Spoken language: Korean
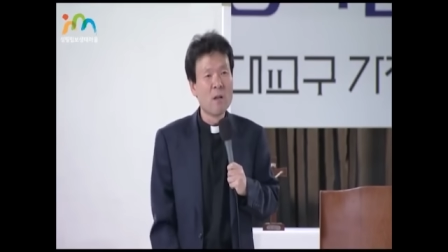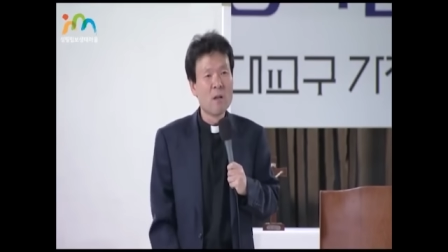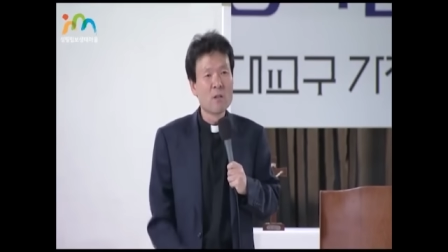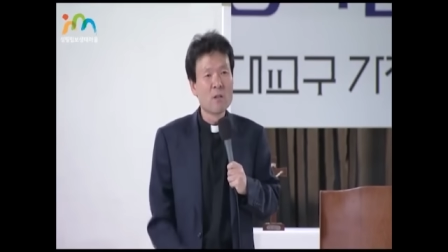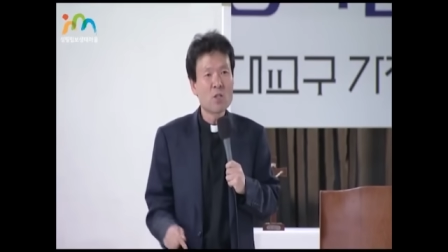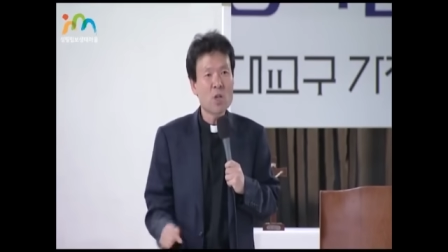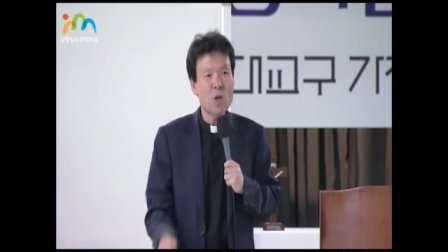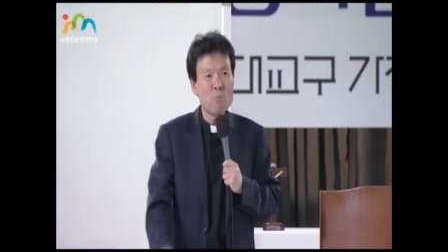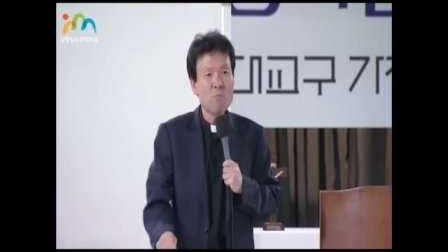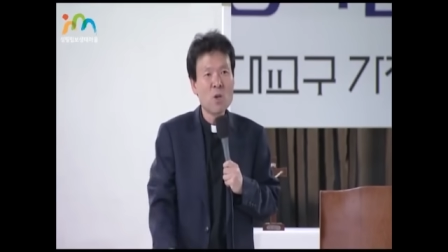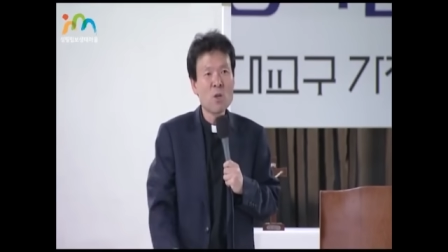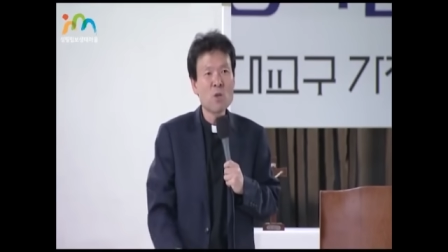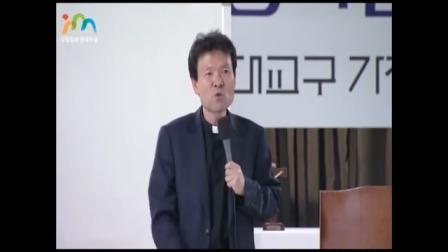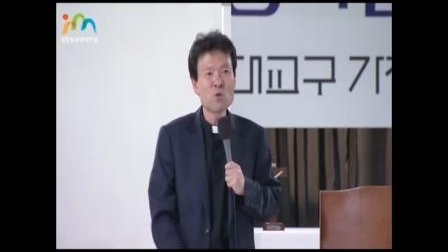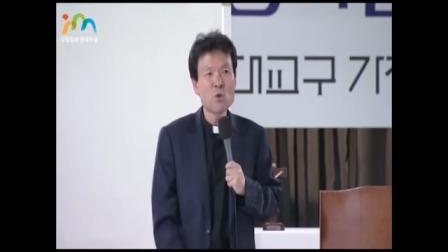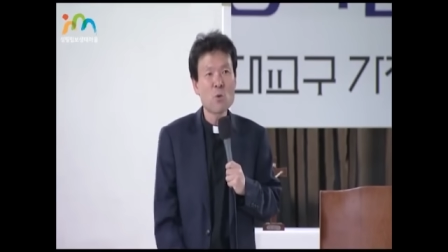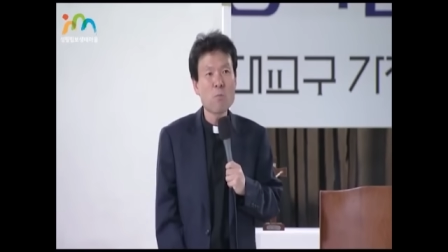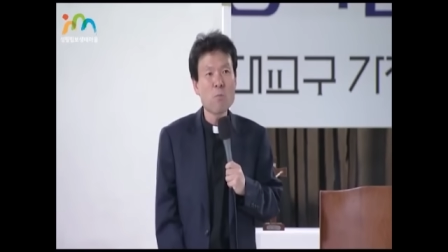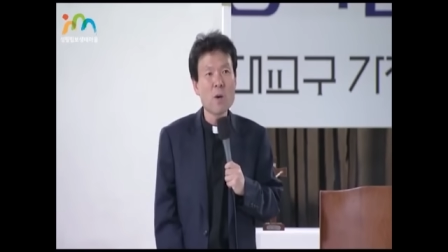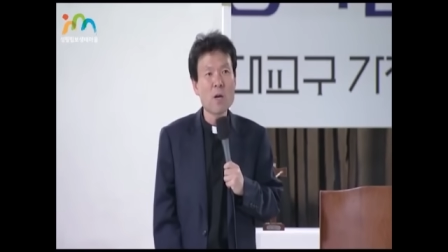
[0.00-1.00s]
천 명이
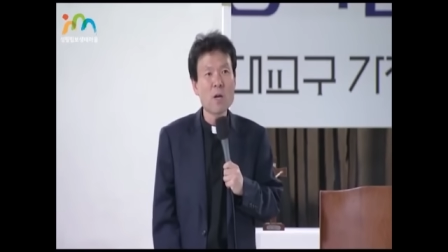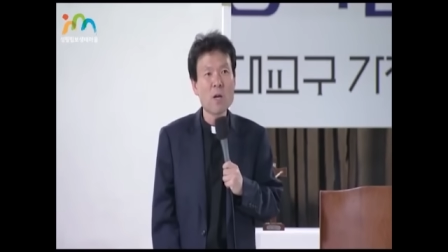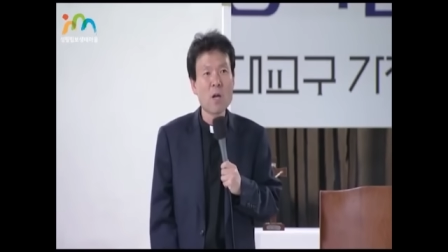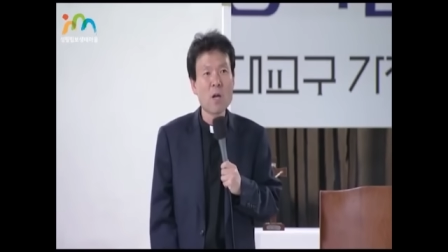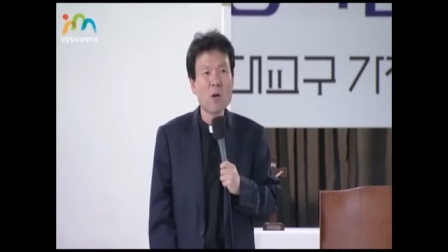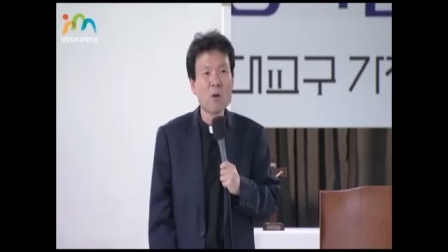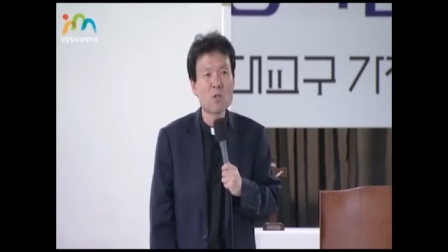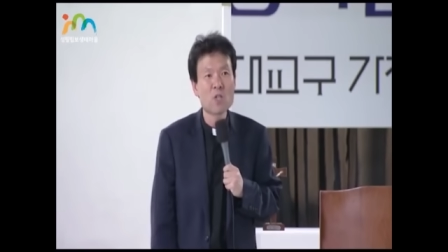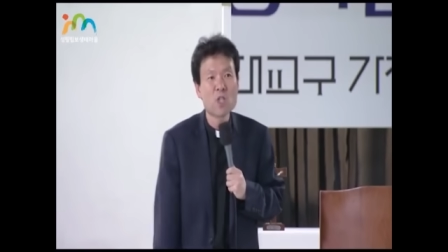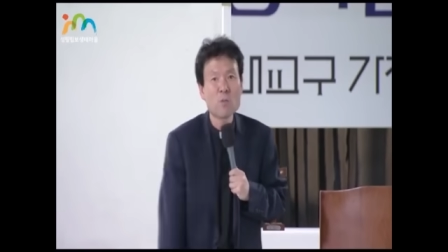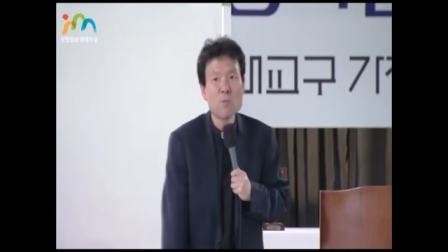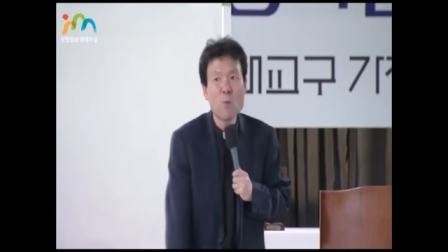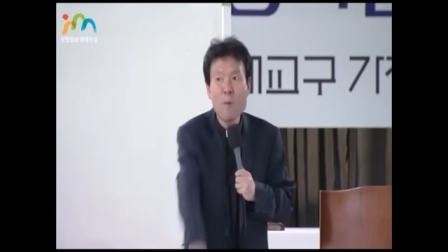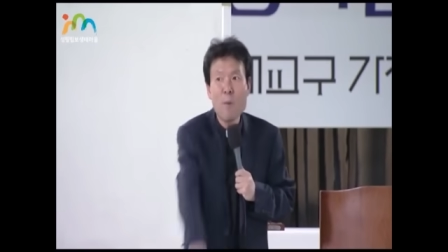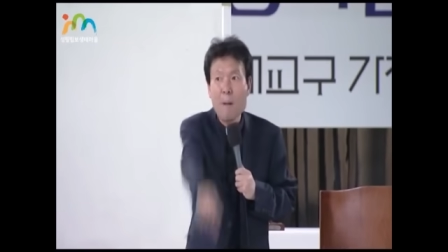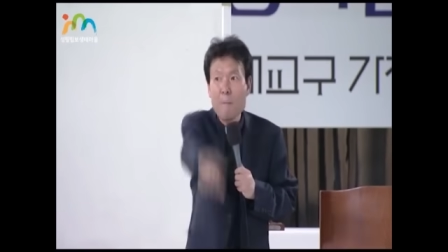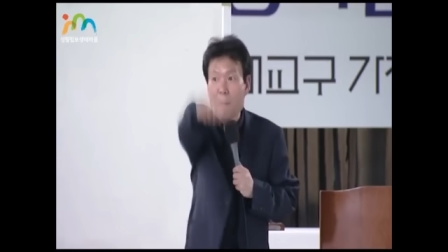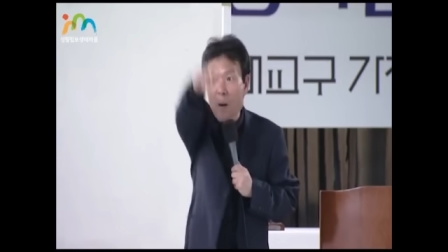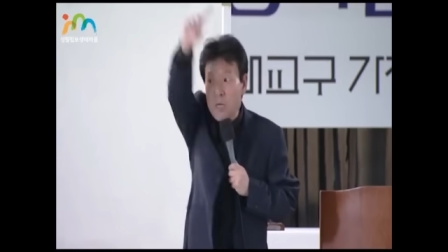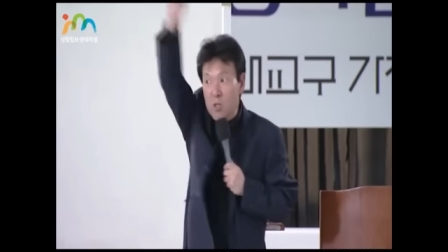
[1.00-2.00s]
쪽발이에요.
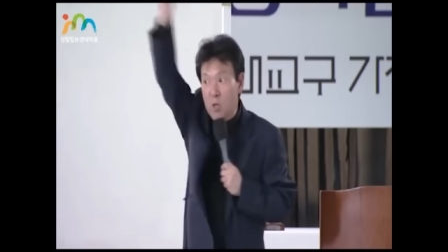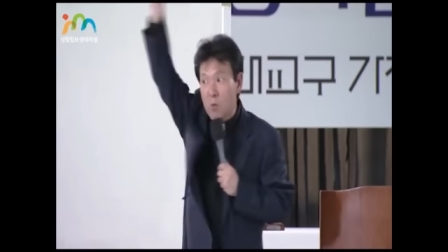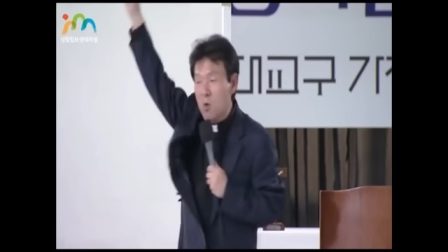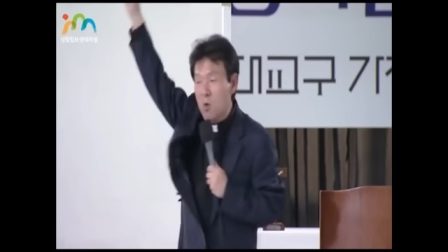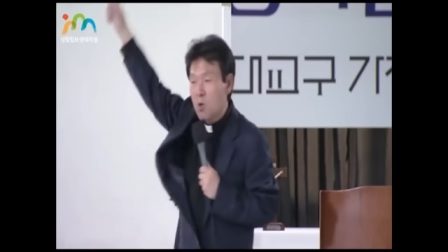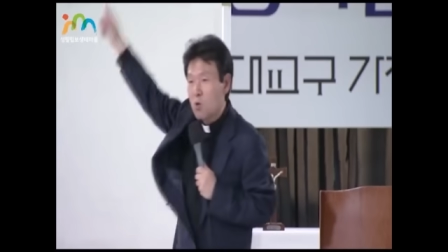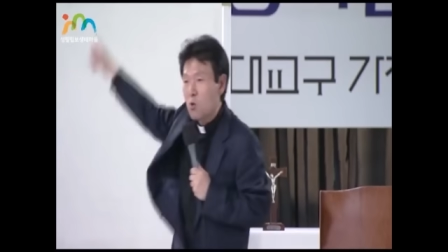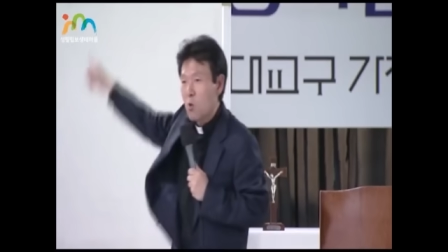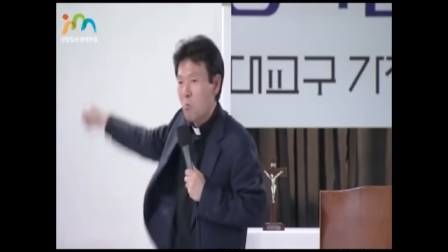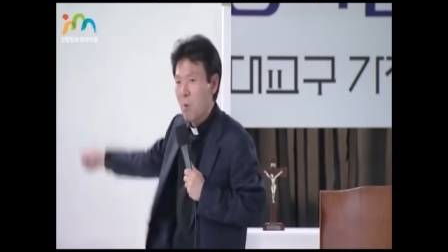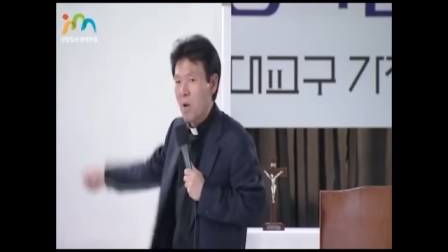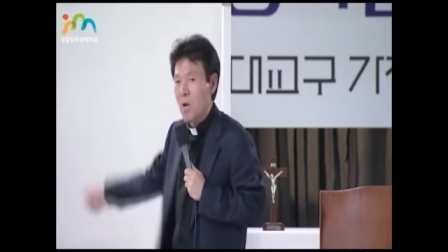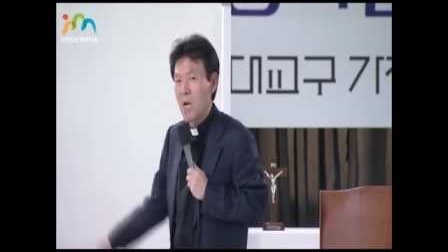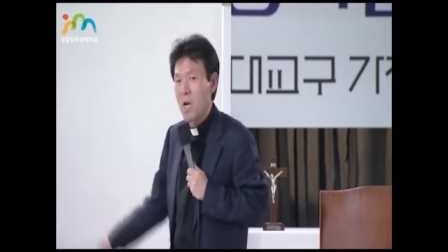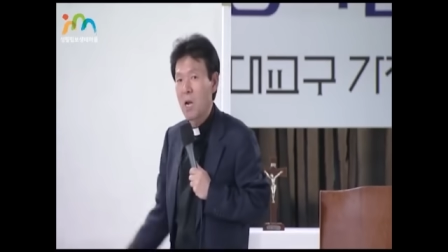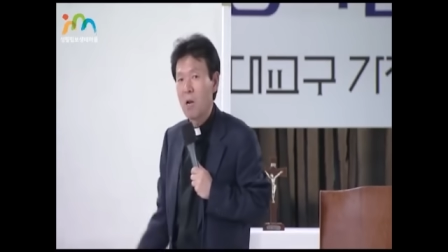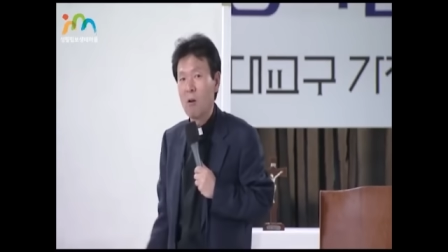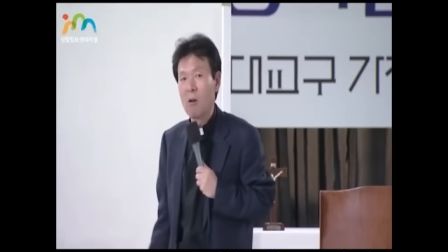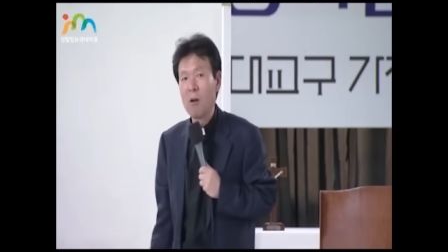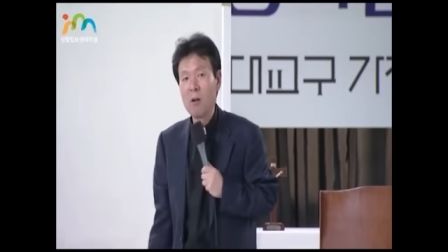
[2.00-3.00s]
15만 8천 명이
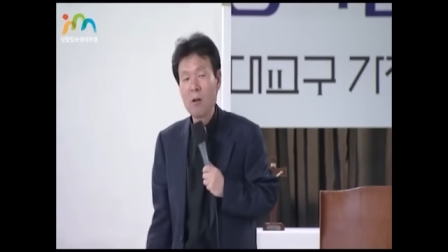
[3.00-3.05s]
쪽발이에요.